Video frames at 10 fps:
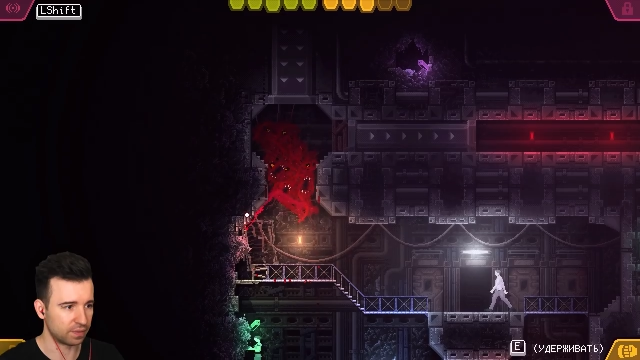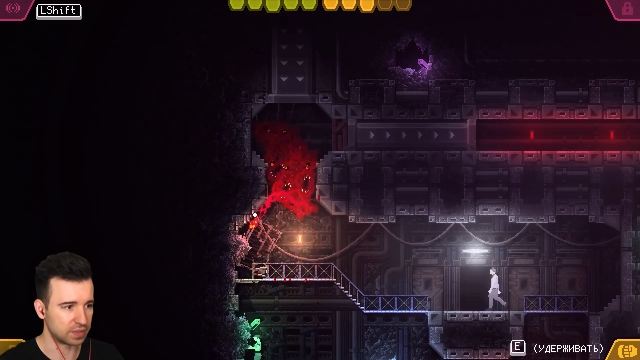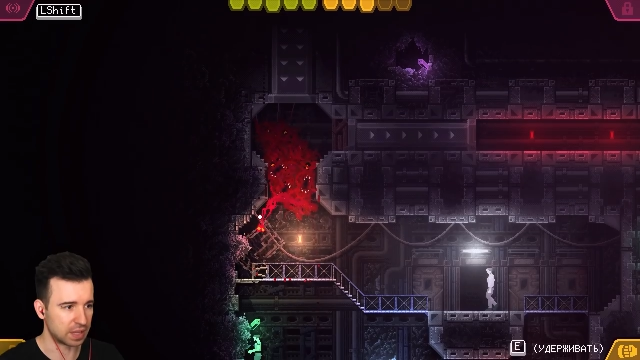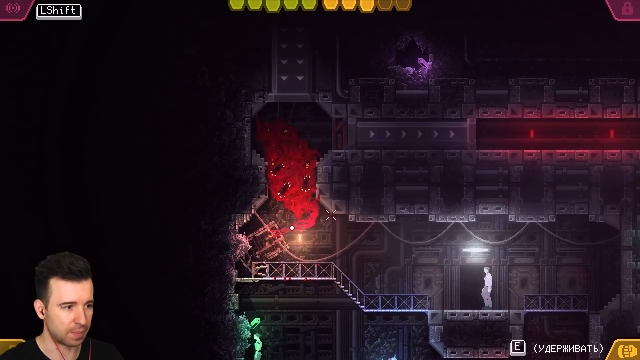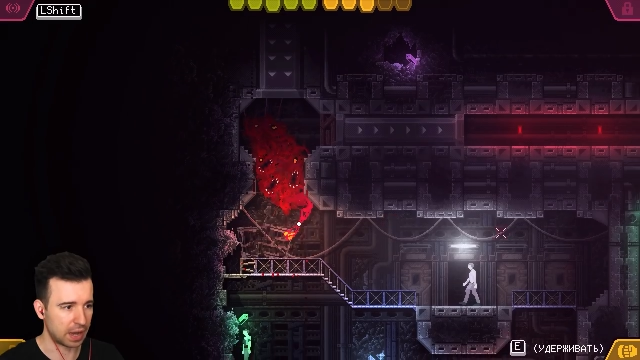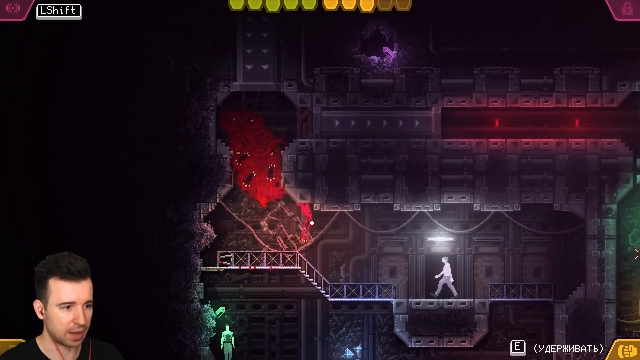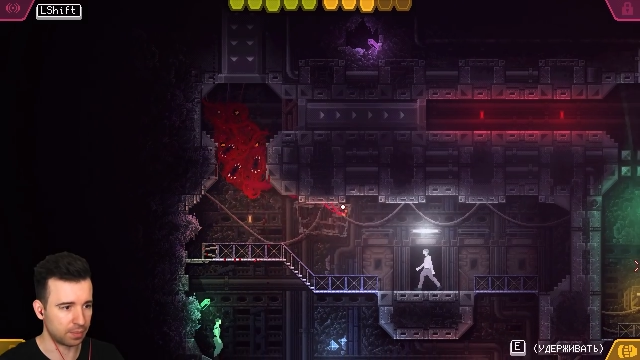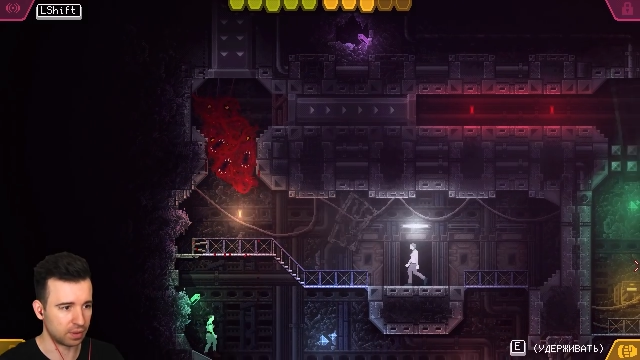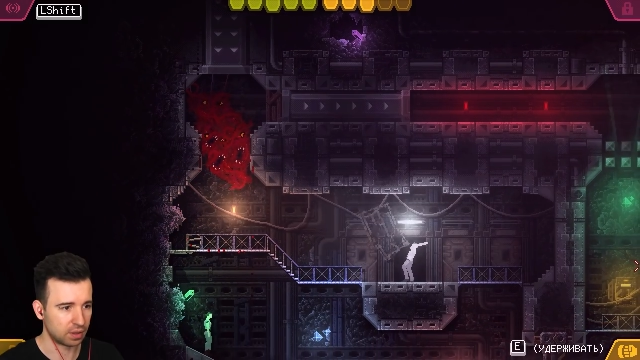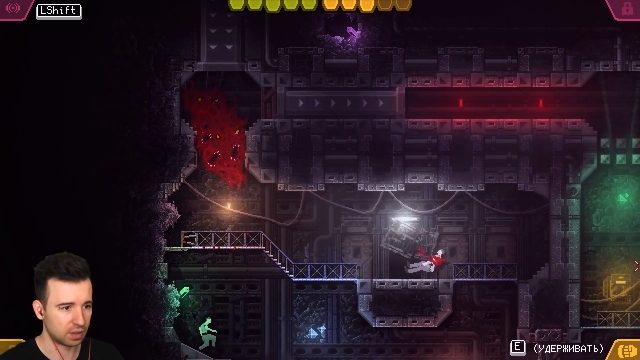взломаем
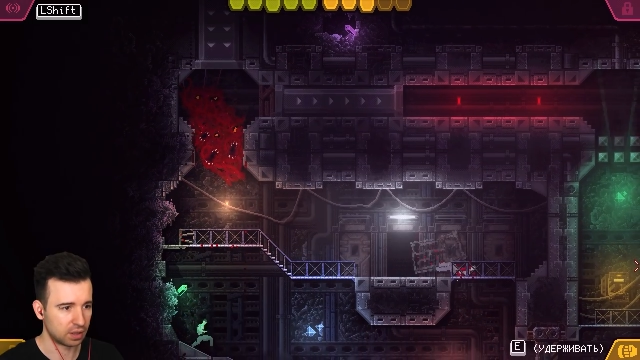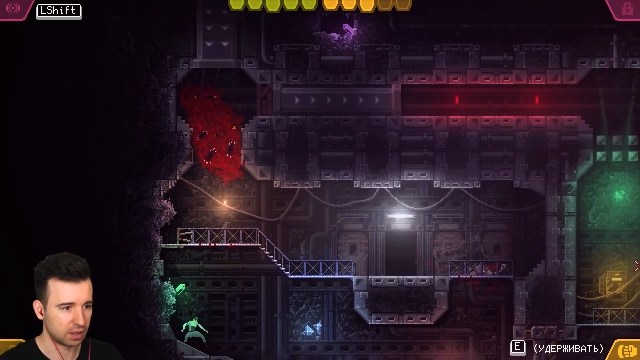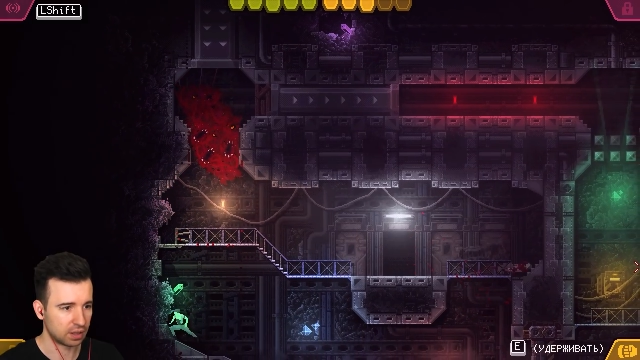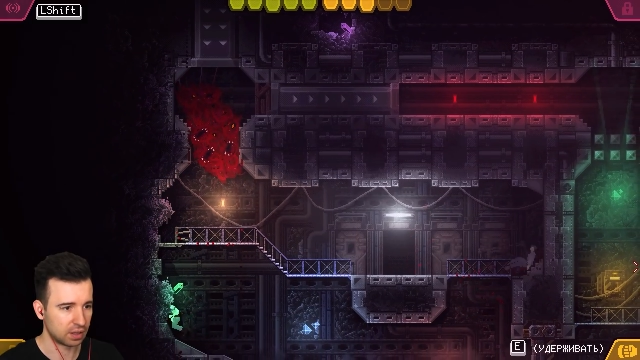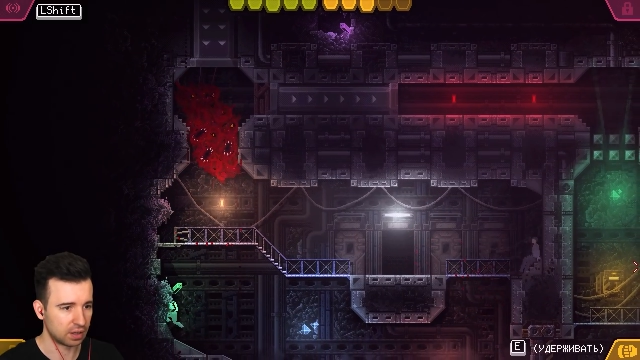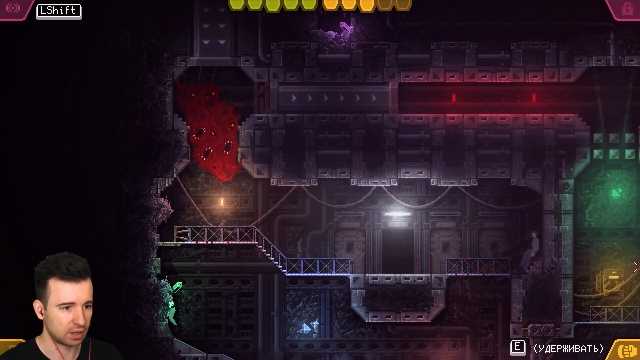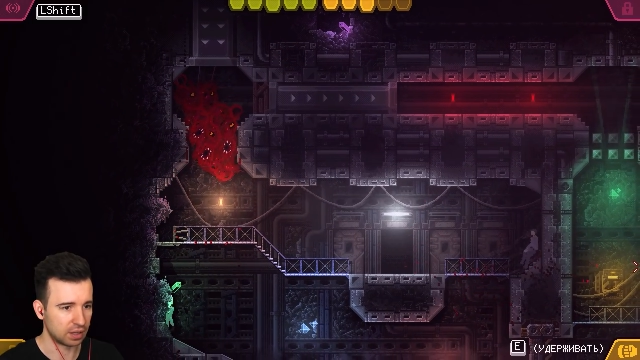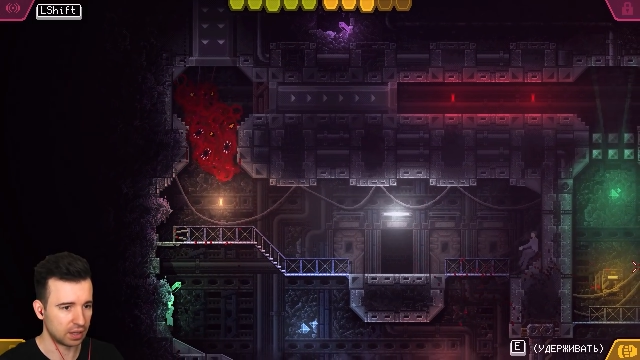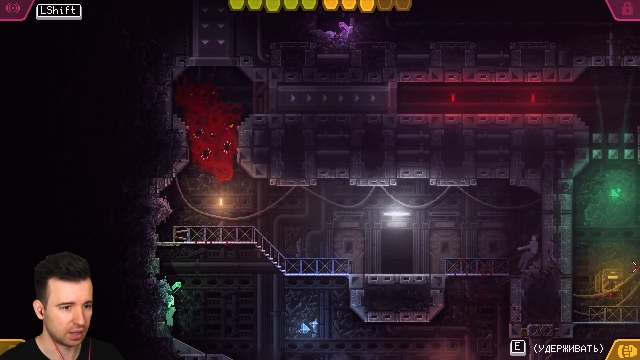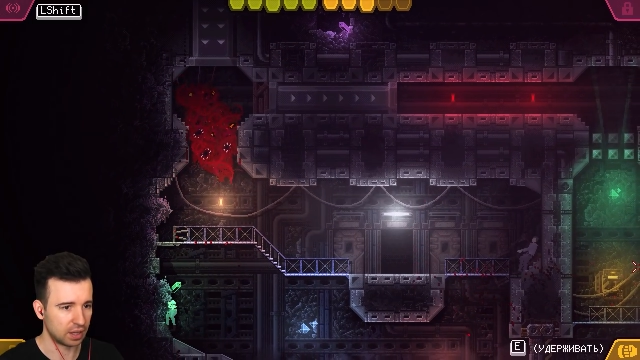
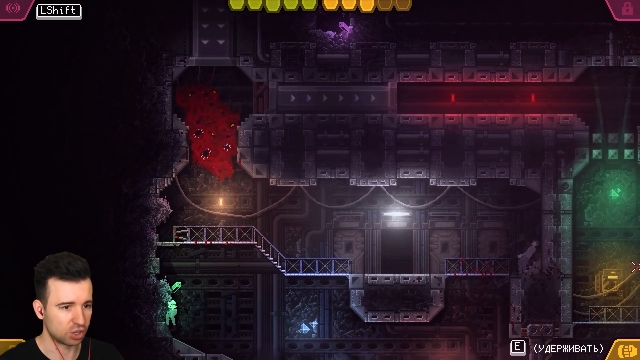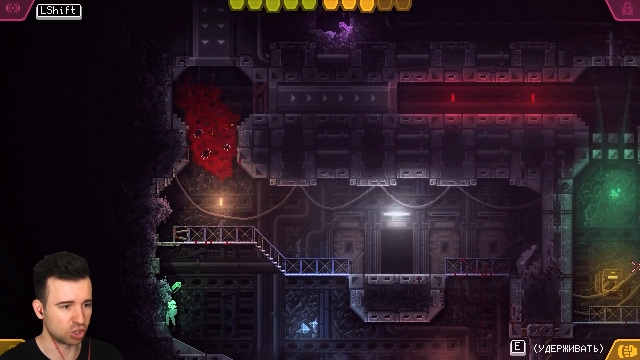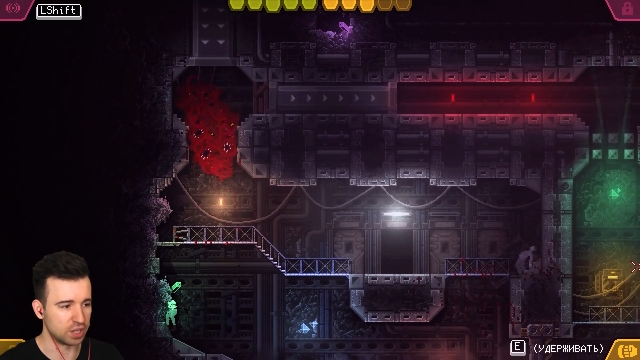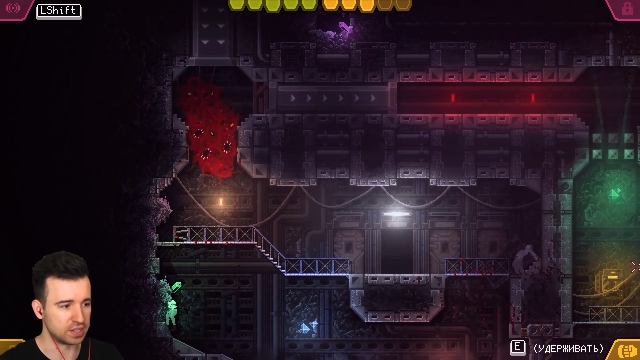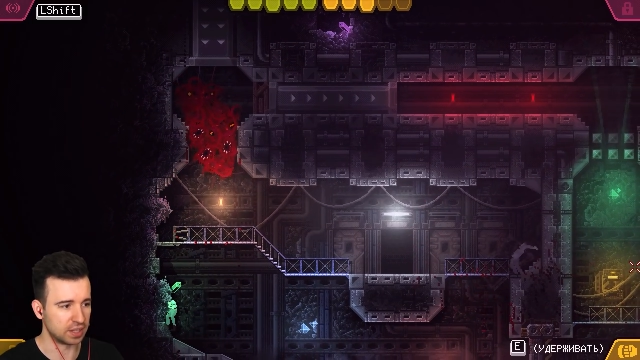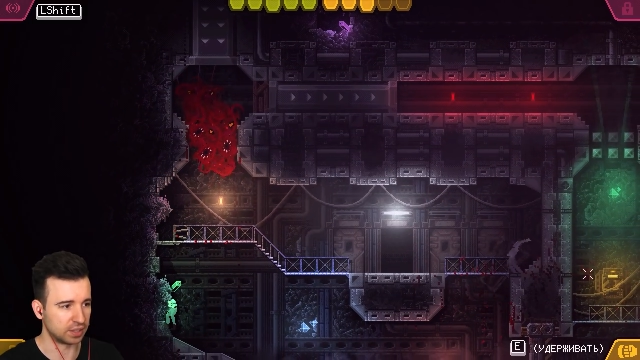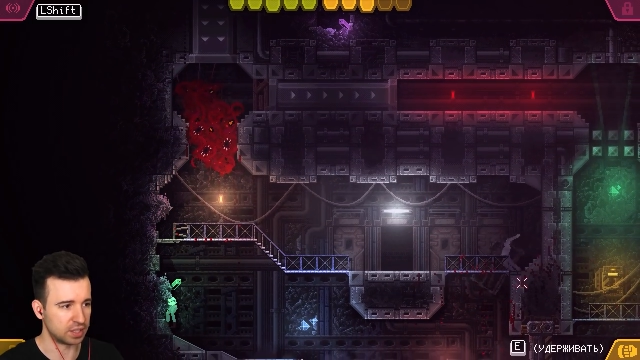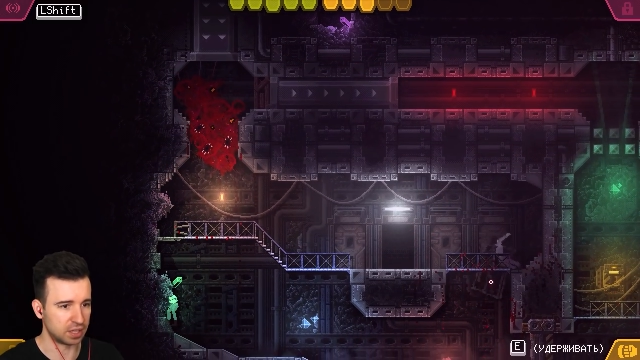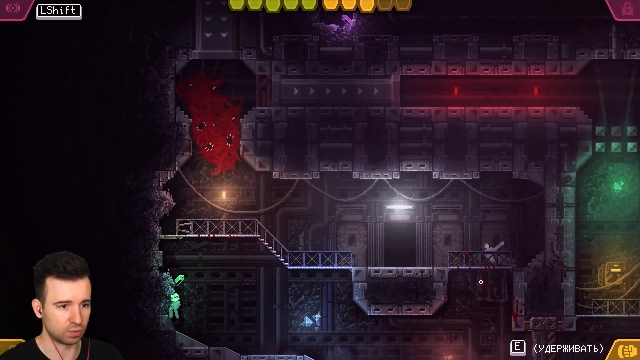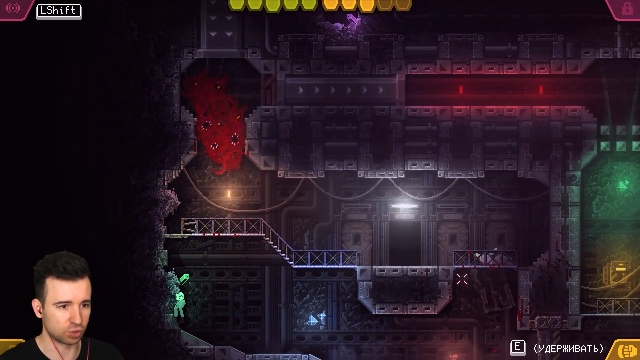жизнь этой
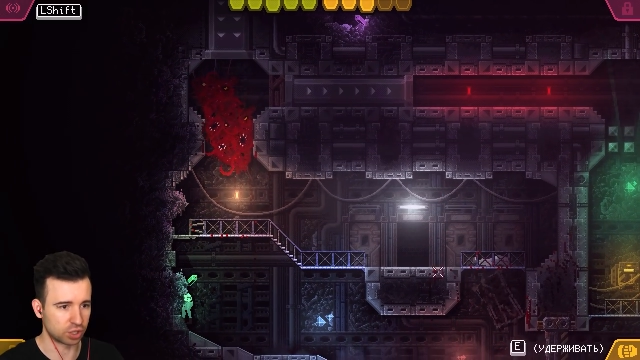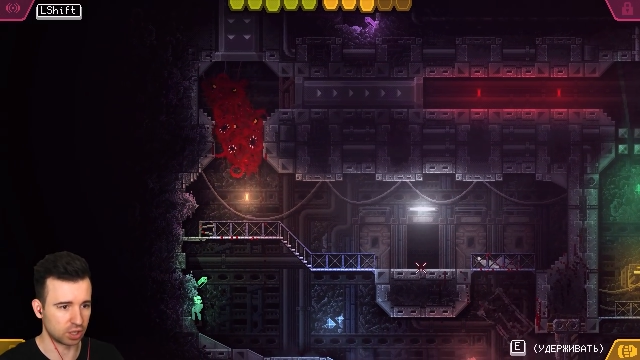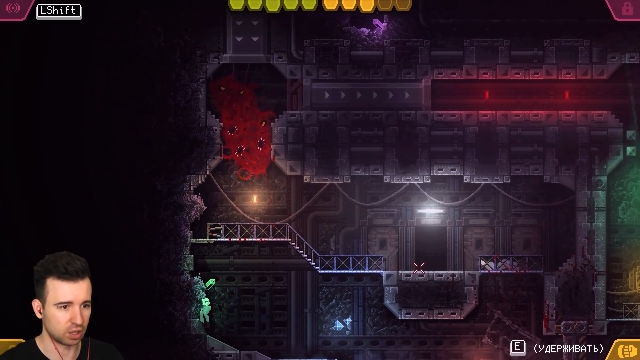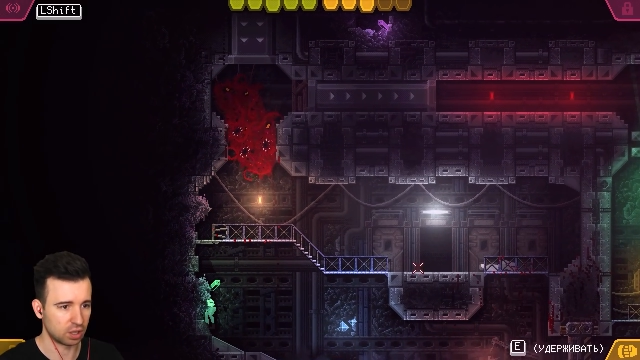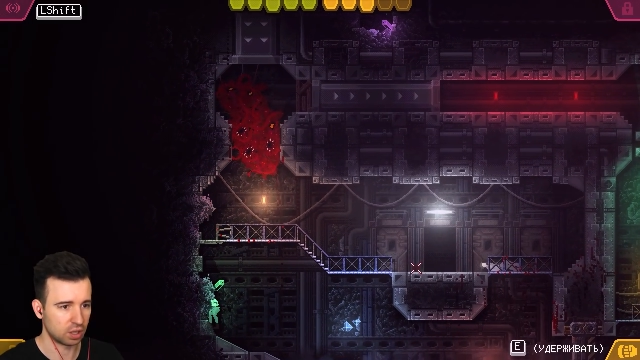девушки.